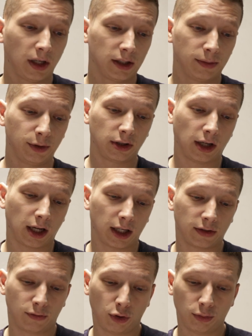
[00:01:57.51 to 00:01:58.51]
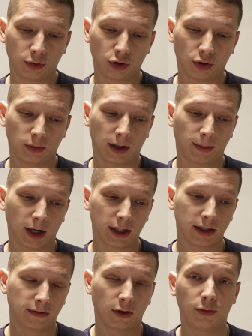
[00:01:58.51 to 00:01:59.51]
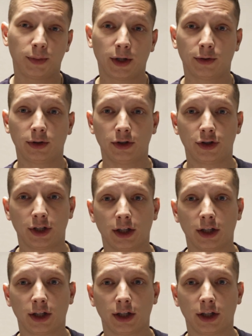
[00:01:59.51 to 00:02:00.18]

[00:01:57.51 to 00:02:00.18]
смысл как раз в том, чтобы набрать свою первую тысячу.